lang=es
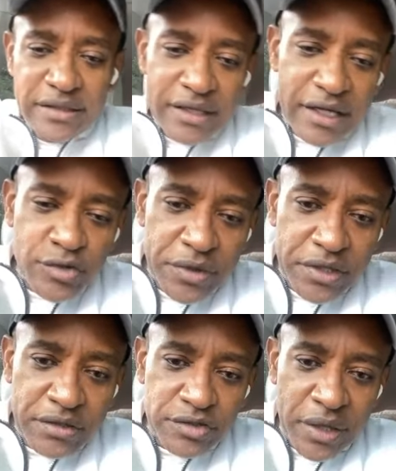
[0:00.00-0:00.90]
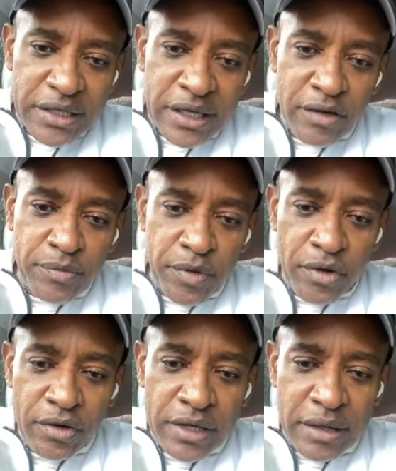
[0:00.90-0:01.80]
He's with us right now.
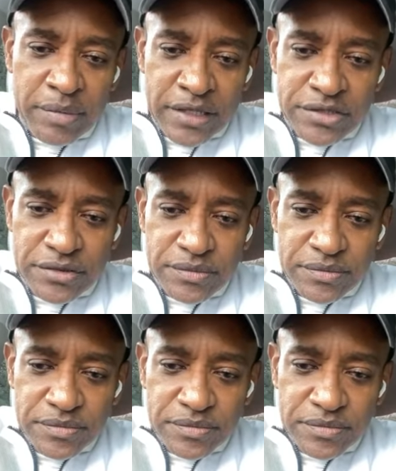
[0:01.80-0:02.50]
Paul, God bless you.